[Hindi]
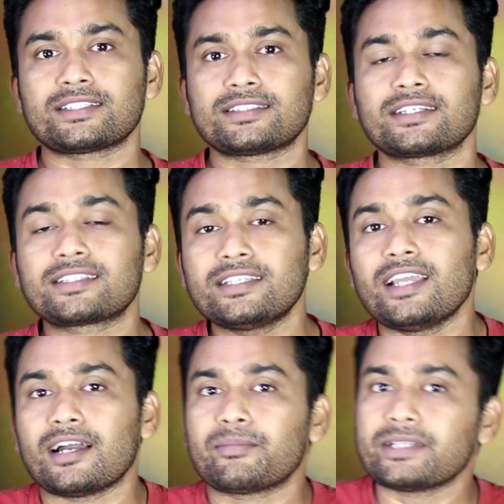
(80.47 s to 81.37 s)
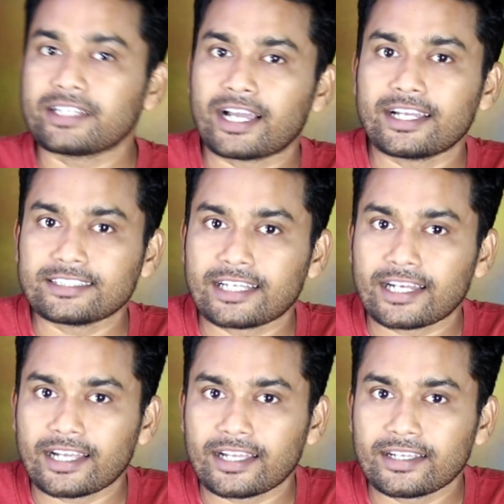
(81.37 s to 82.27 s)
सख्ती यहाँ पर दिखाया जा
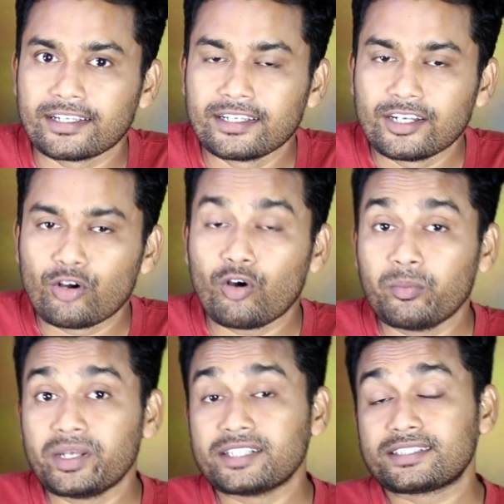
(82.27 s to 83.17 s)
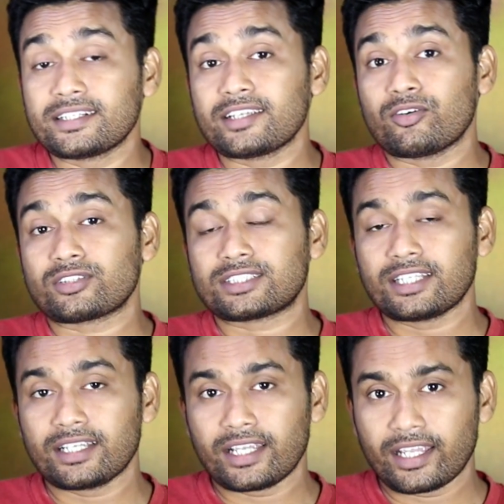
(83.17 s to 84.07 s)
रहा है होम मिनिस्ट्री की ओर
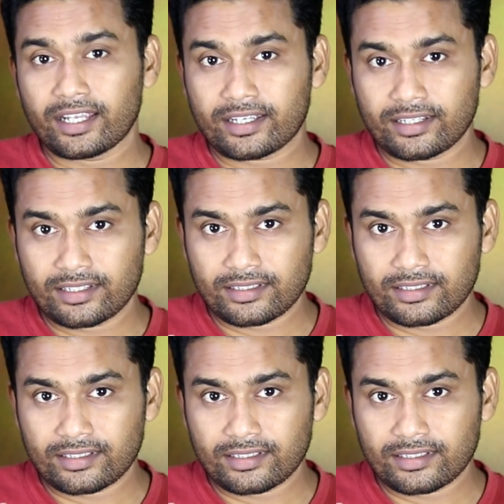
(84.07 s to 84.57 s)
से एक